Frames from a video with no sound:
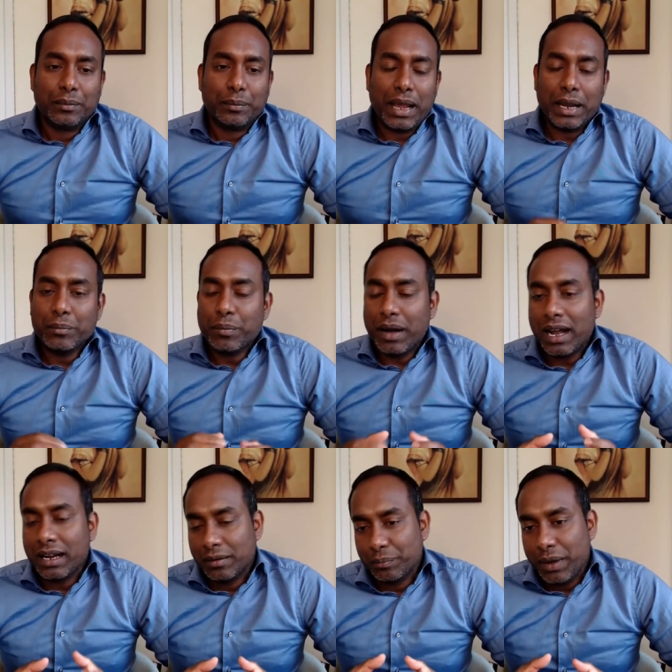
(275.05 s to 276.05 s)
பயன்பா
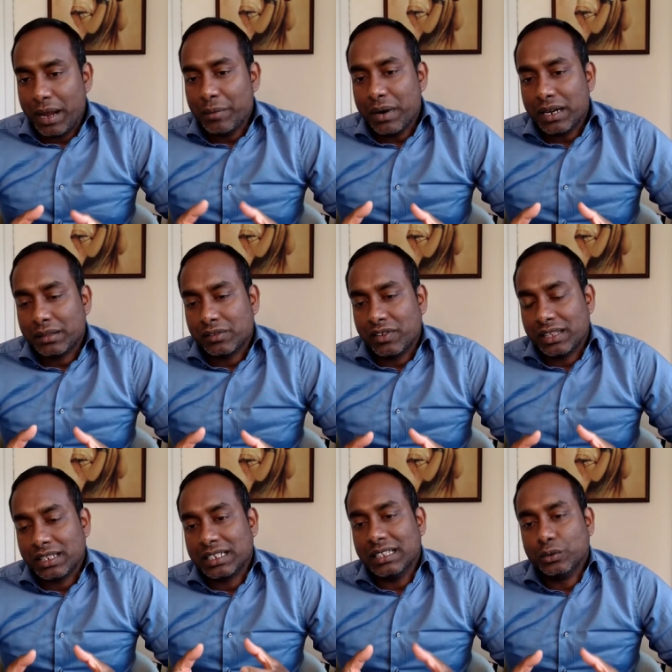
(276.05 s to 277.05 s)

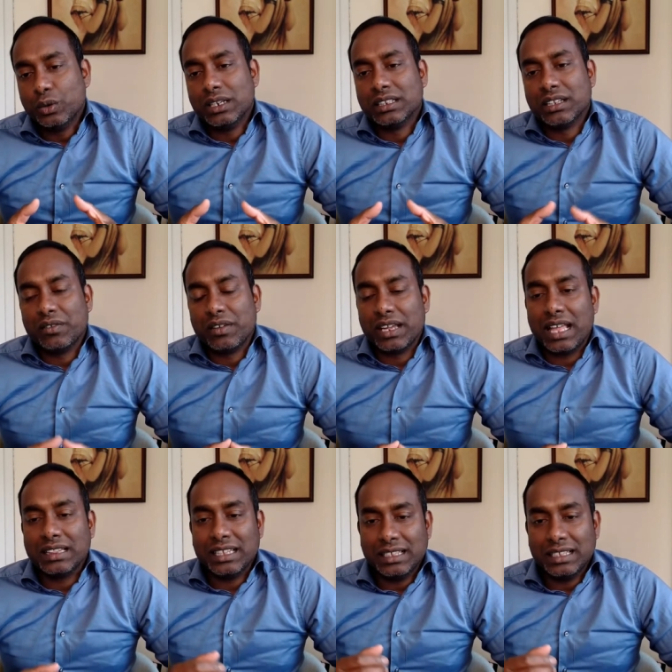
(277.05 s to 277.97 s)
பயன்படுத்துவதற்கு இன்சுலின் தேவை அந்த